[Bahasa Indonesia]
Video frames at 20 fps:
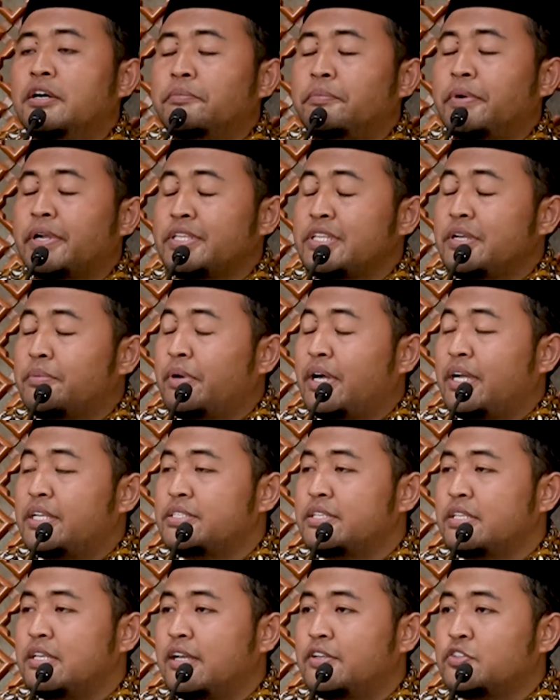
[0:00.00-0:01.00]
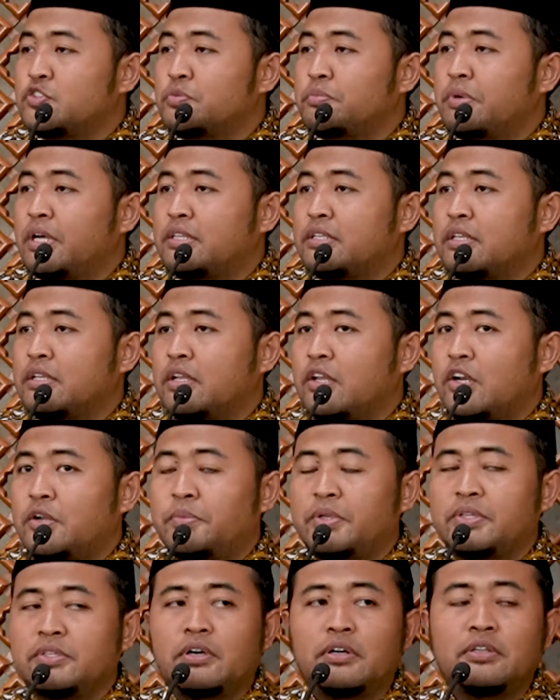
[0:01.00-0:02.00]
Para jamaah sidang Jumat yang
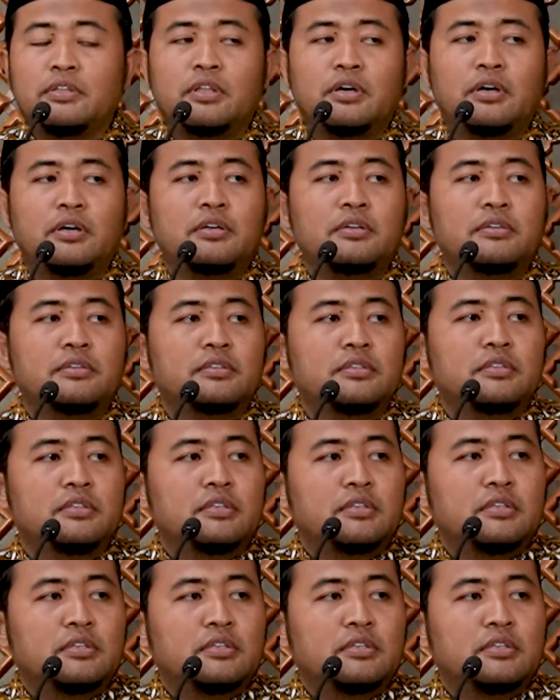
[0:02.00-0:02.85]
dirahmati Allah,